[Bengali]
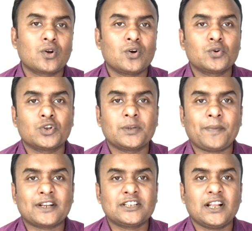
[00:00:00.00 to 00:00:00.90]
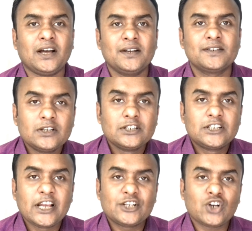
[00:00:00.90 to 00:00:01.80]
সংরক্ষণ করতে পারছে না
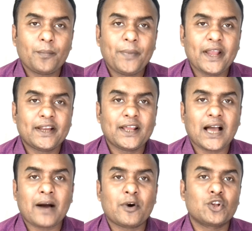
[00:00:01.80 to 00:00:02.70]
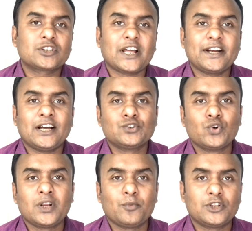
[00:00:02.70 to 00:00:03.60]
সেই সব ব্যাংকের আমানতকারীরা
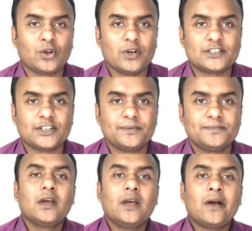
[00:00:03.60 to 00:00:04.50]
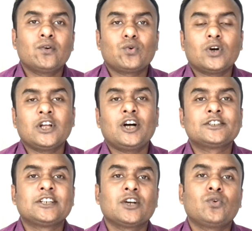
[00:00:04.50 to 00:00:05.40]
ঝুঁকির মধ্যে রয়েছে এখন কথা
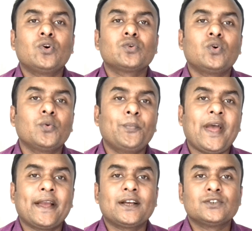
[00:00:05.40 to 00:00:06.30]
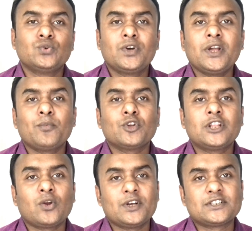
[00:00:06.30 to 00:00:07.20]
হচ্ছে কোন কোন ব্যাংক ঝুঁকির
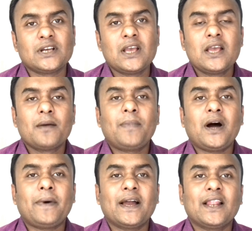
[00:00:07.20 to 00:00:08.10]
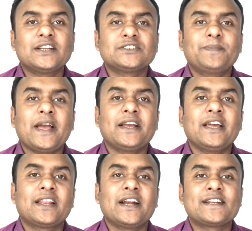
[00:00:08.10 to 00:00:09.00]
মধ্যে রয়েছে বা বাংলাদেশ
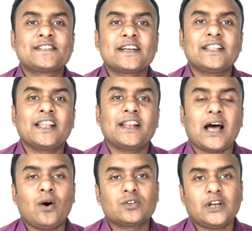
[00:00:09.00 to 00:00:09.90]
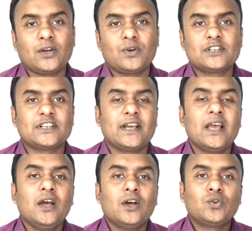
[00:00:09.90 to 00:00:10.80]
ব্যাংকে রেড সিগন্যালের আওতায় রয়েছে
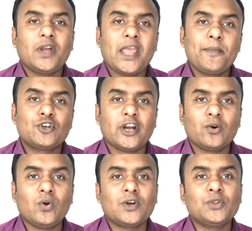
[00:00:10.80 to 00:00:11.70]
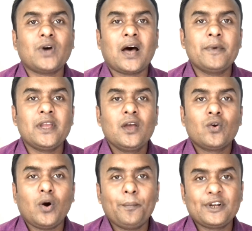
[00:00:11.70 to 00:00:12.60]
তো এই বিষয়গুলো কিন্তু আমি
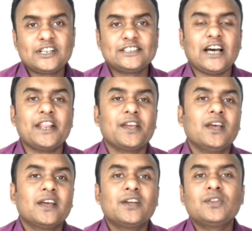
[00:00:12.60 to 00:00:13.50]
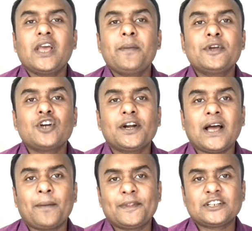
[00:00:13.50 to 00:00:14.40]
কম বেশি জানি কিন্তু এই
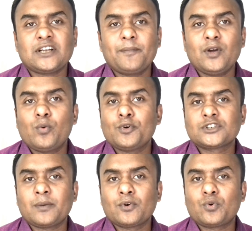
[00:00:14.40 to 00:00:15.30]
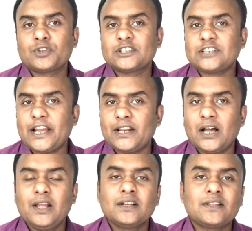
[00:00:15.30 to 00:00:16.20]
বিষয়টা আপনাদের সামনে উপস্থাপন করতে চাই
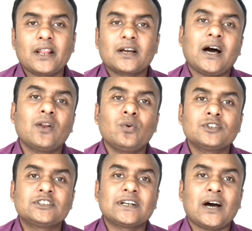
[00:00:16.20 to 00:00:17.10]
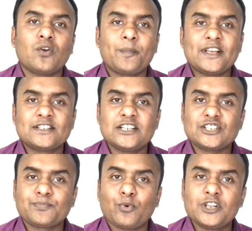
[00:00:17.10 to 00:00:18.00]
না তার কারণ হচ্ছে কারো
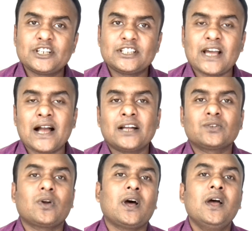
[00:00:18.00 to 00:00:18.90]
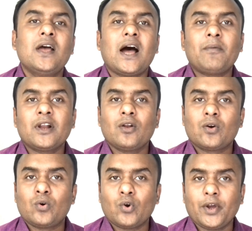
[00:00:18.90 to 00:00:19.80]
বিজনেস পলিসিতে আঘাত করা আমার
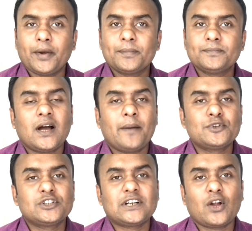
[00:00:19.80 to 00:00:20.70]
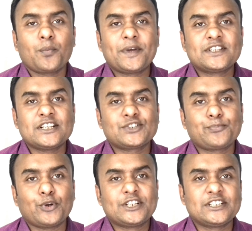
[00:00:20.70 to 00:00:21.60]
লক্ষ্য নয় আমি যদি কারো বিজনেস
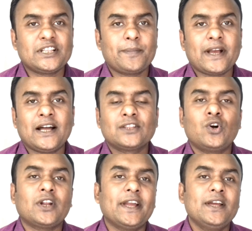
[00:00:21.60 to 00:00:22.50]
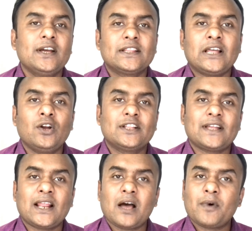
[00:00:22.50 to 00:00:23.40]
পলিসিতে ব্যাঘাত ঘটাই তাহলে
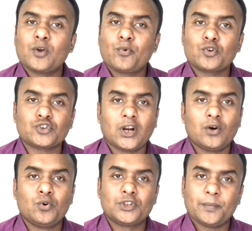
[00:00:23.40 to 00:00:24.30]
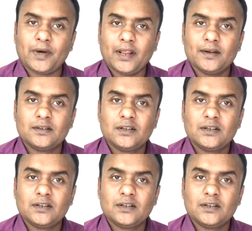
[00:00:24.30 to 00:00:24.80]
তারা আমার উপরও চড়াও হতে পারে